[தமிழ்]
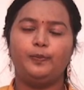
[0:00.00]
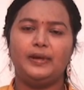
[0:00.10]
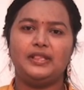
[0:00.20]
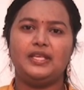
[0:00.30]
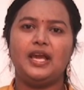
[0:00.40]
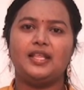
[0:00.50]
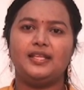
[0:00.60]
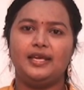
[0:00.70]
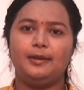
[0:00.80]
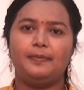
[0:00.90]
உற்பத்தி
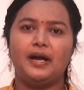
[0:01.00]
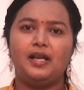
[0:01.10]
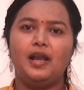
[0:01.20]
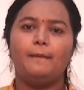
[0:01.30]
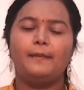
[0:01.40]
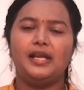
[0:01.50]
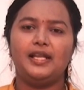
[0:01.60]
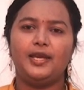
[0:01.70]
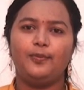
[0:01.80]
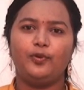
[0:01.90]
அதிகரிப்பால்
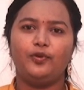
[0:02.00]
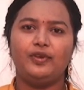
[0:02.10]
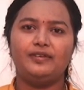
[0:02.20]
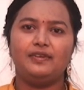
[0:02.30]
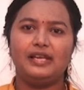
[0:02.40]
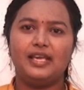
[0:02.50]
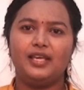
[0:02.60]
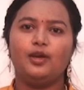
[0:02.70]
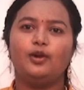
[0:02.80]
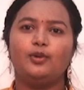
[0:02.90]
மல்லிகை பூவின் விலை
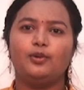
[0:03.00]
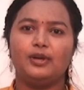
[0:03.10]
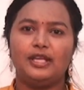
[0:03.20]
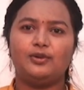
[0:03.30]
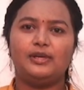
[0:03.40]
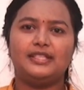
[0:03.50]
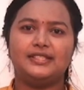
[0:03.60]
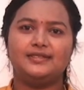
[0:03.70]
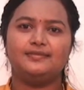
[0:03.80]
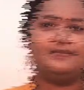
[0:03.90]
குறைந்துள்ளது